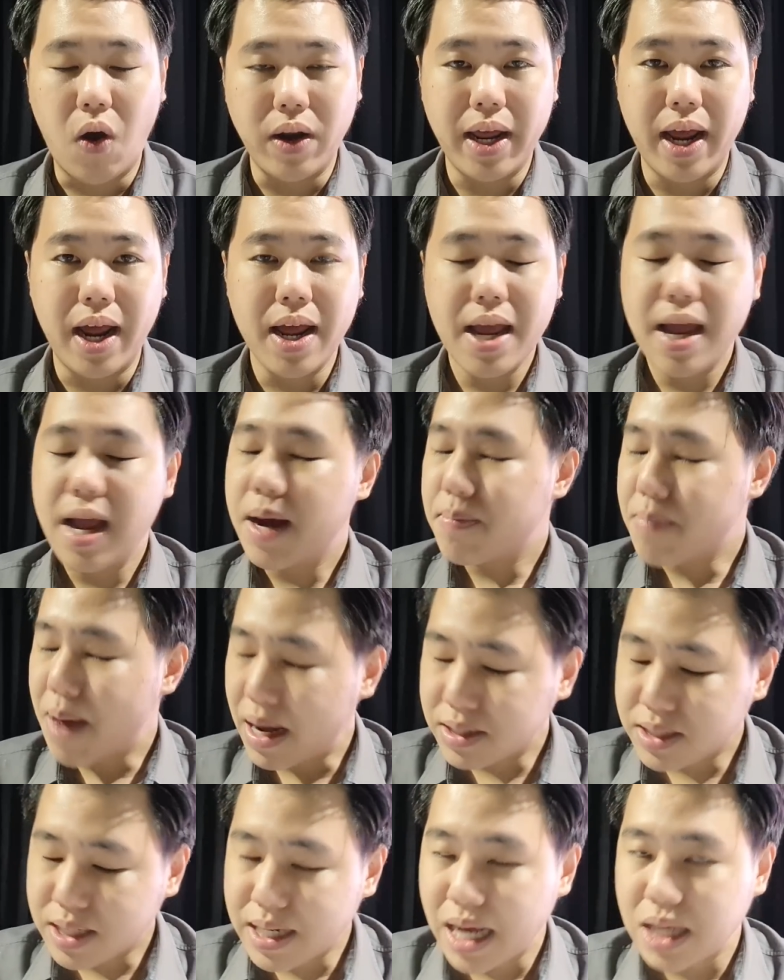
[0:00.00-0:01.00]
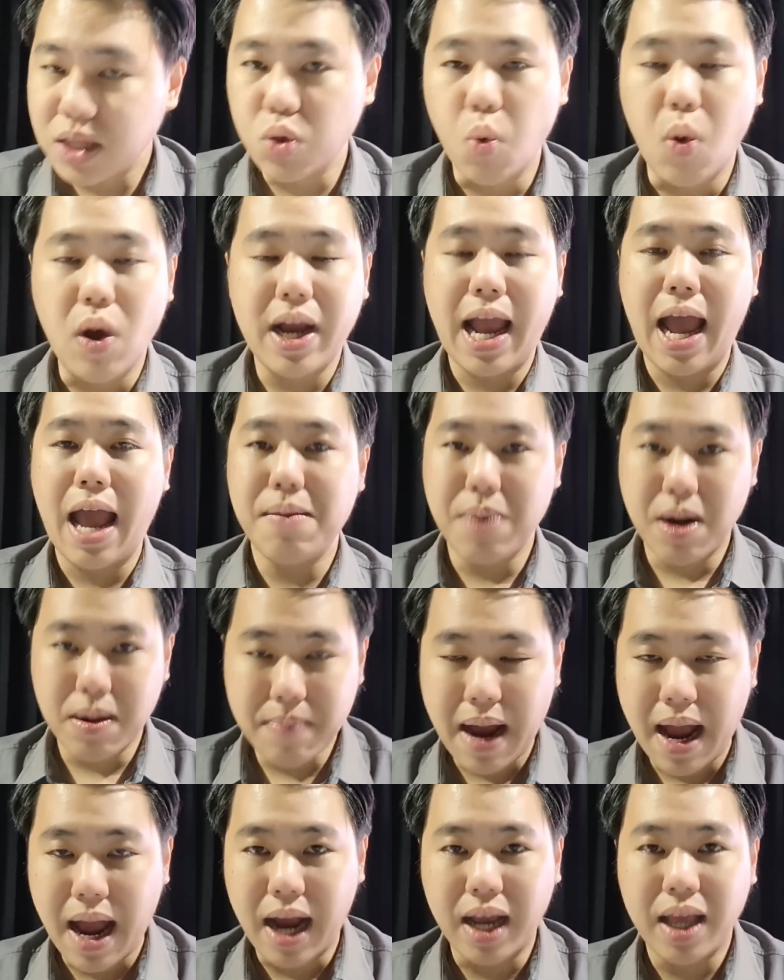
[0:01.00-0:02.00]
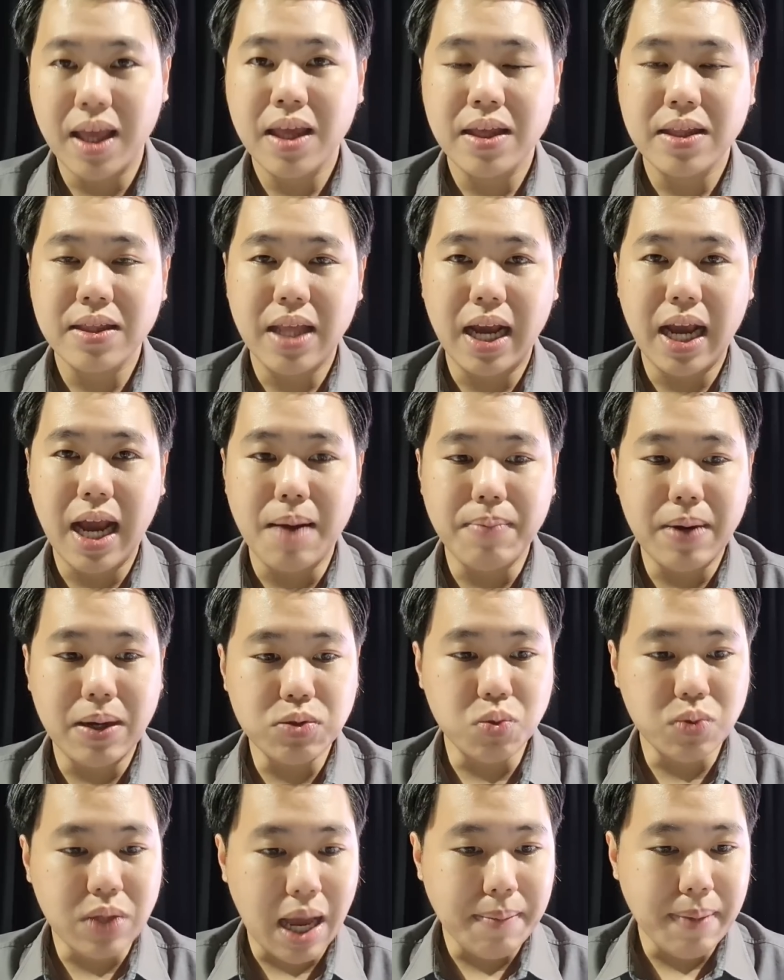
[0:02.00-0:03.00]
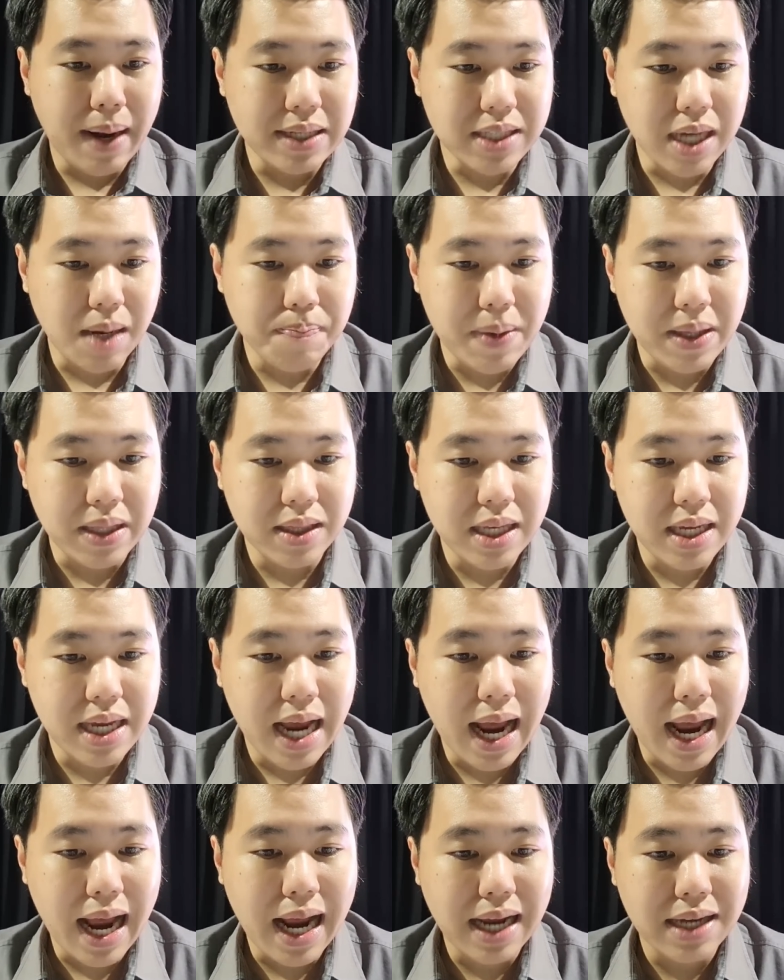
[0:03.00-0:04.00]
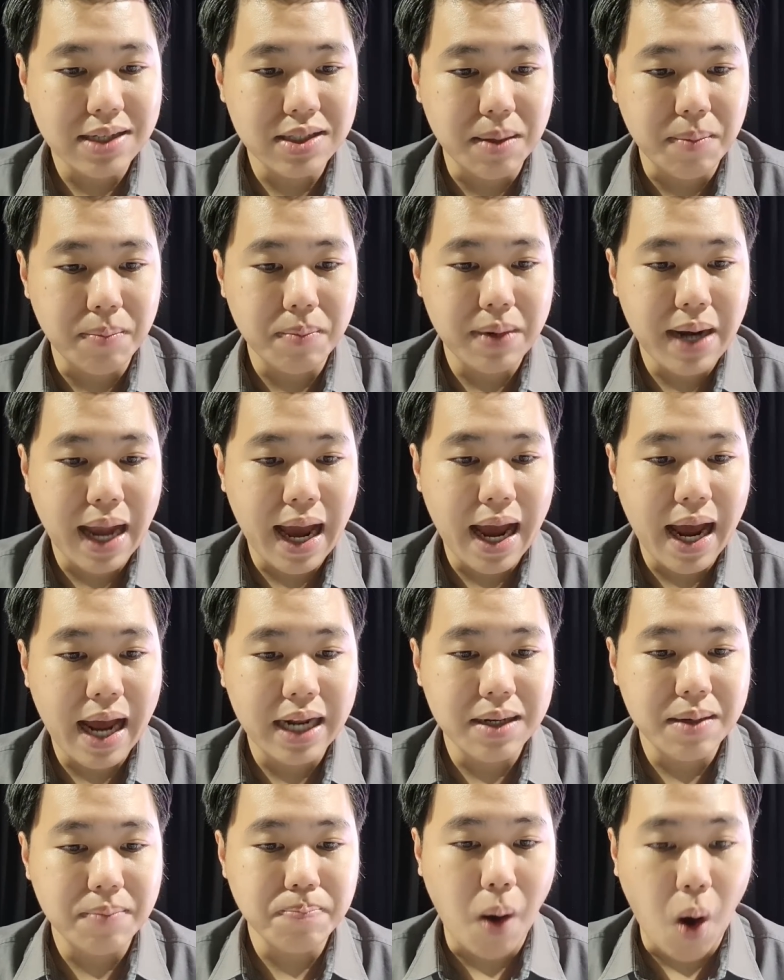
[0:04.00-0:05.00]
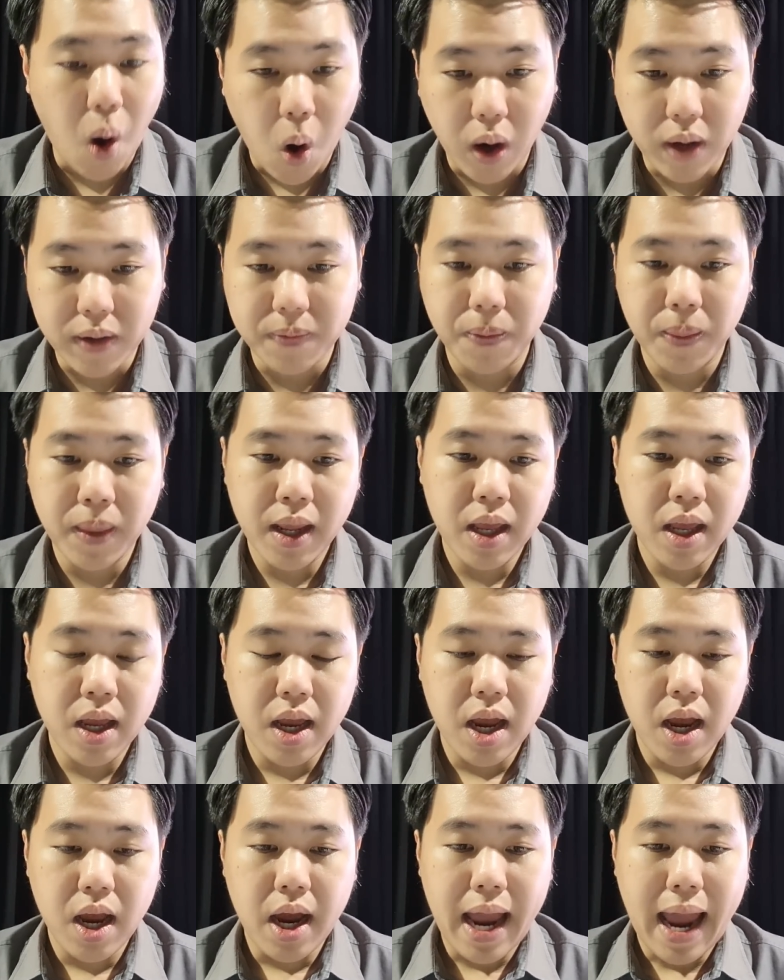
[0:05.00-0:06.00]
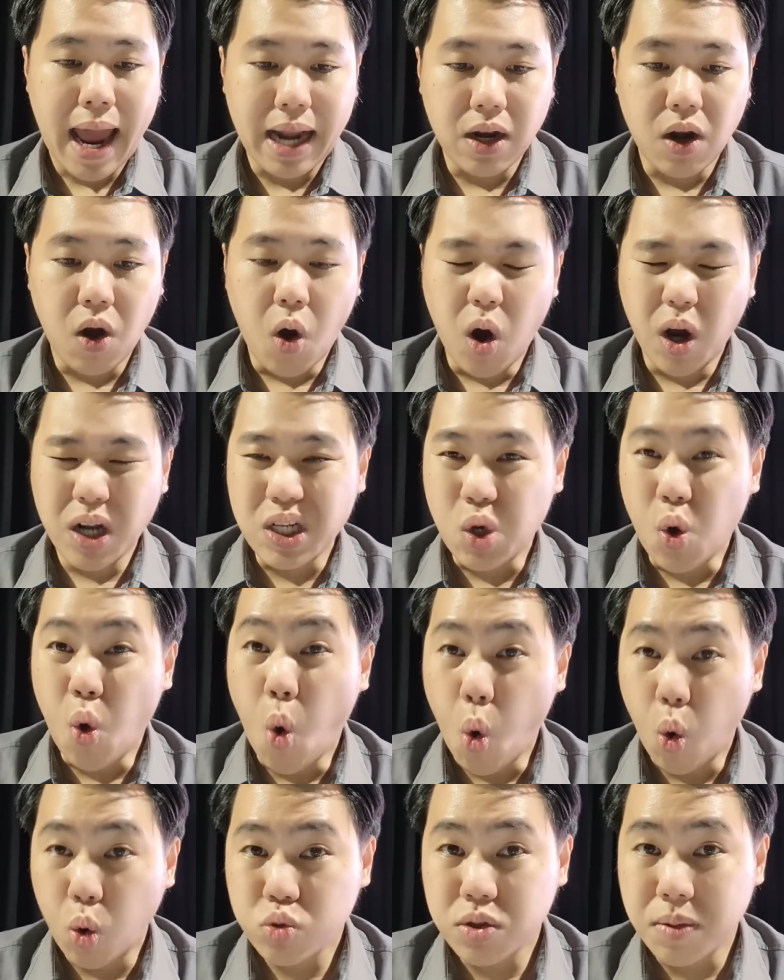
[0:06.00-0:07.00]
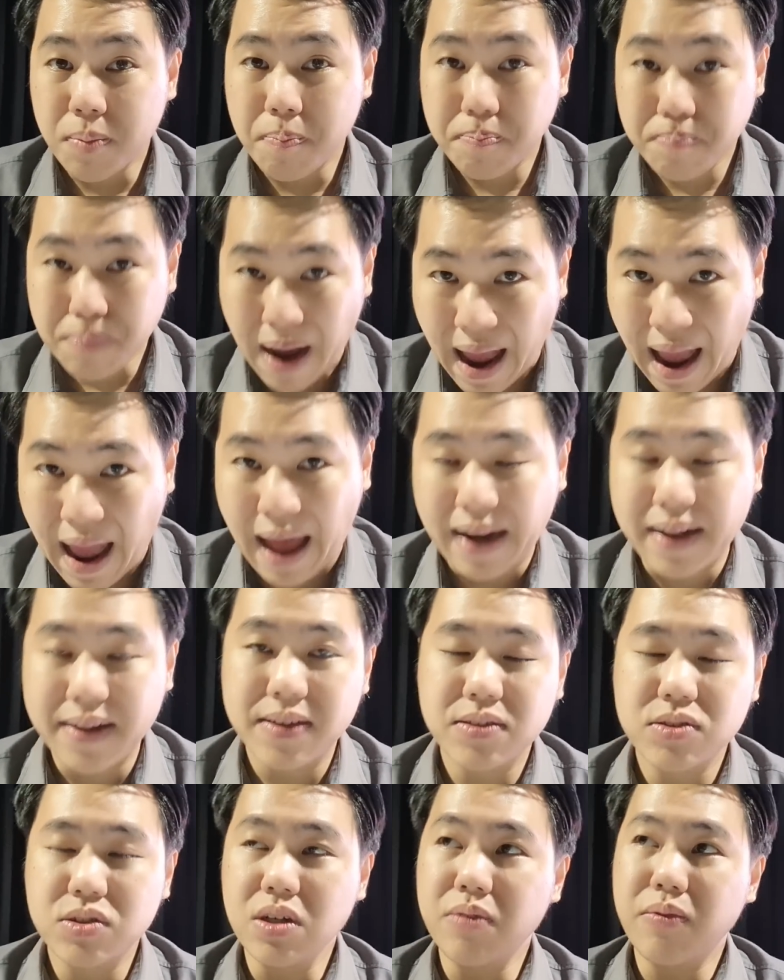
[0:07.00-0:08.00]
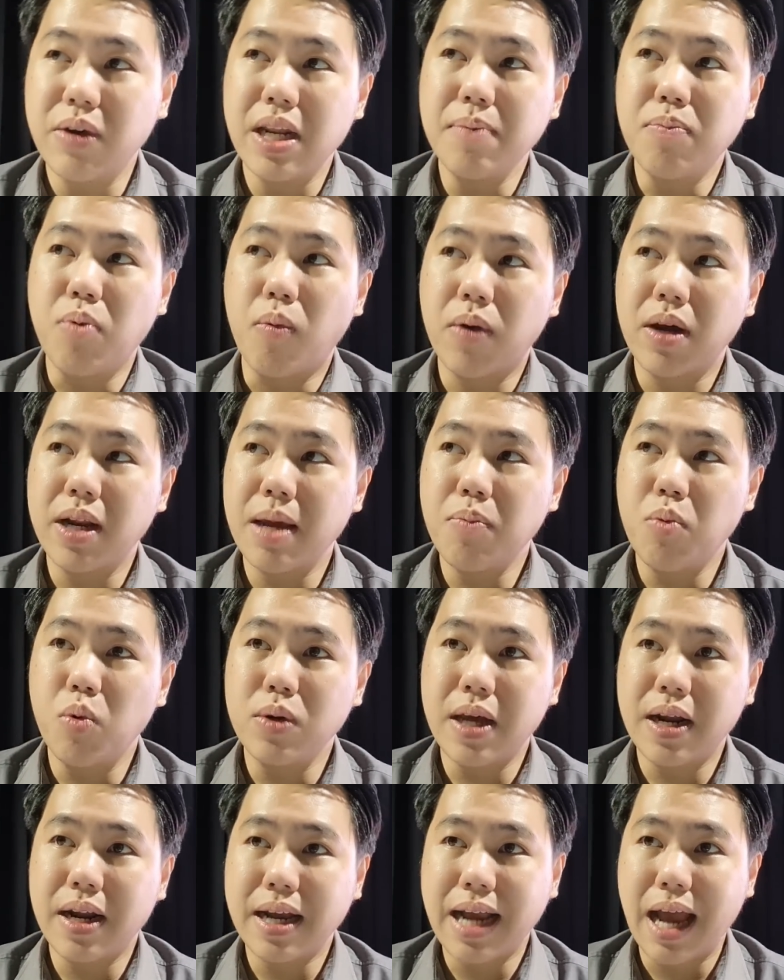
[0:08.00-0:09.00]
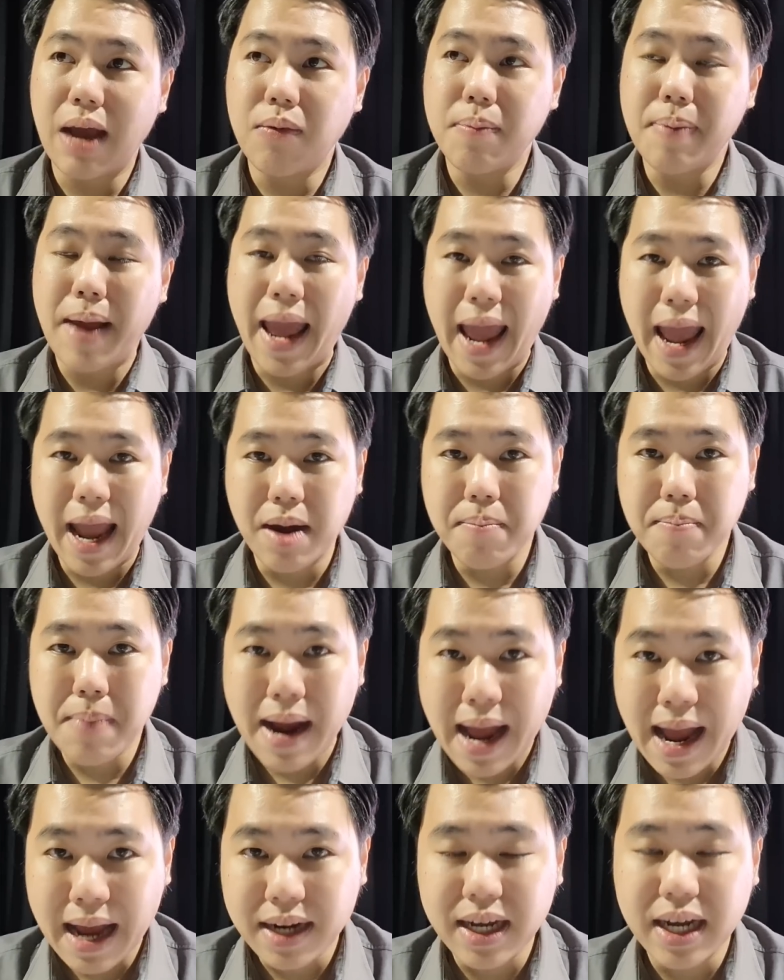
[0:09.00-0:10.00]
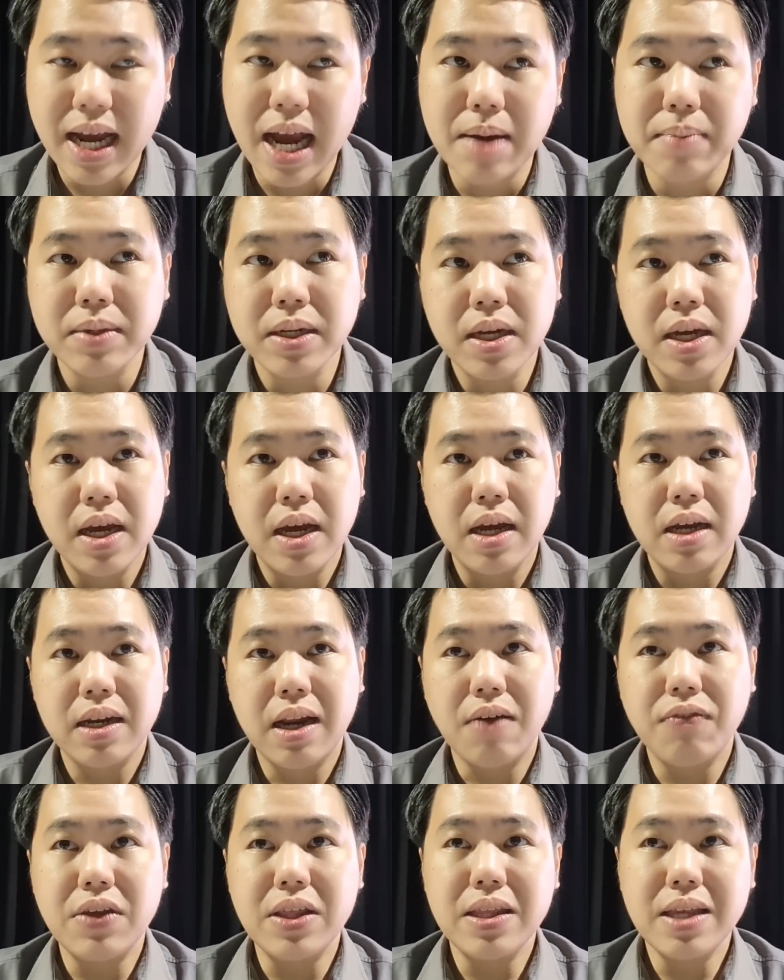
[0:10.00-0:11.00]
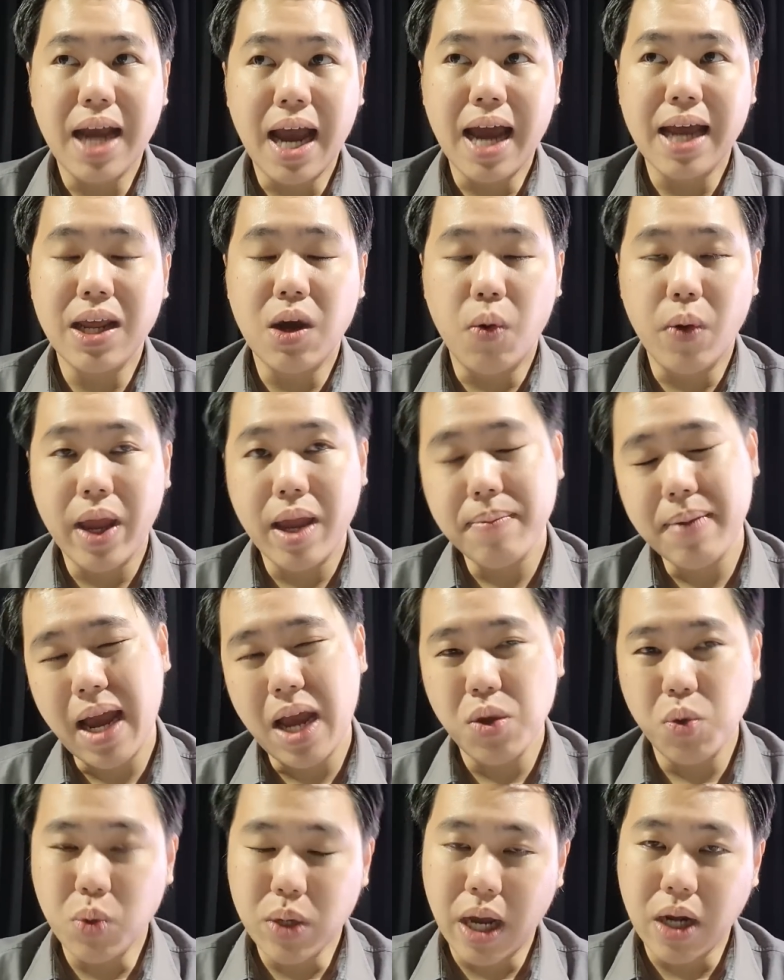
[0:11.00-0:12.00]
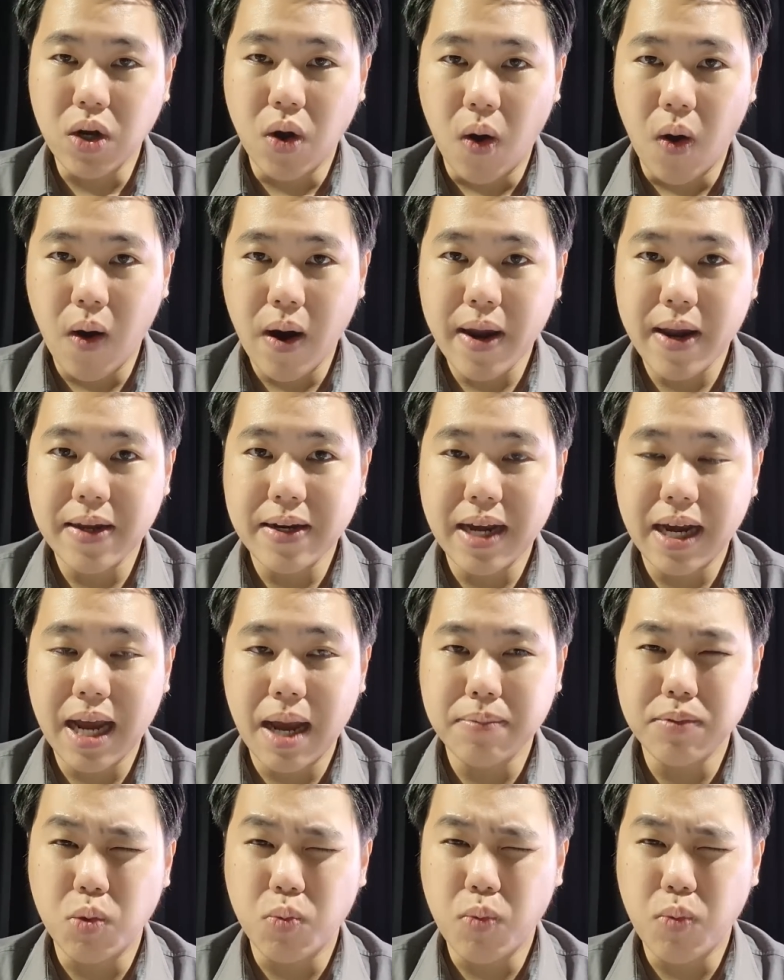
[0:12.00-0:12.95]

อเนี่ยมักจะได้ตัวง่ายมากๆนะครับแล้วสุดท้ายบาร์ซ่าปิดที่ห้าสิบล้านปอนด์แอดออนถึงหกสิบแปดซึ่งวันนี้ผมก็ได้พูดในรายการว่าแพงมากนะครับลาฟินญาเนี่ยโอเคแม้อายุยังน้อยนะครับ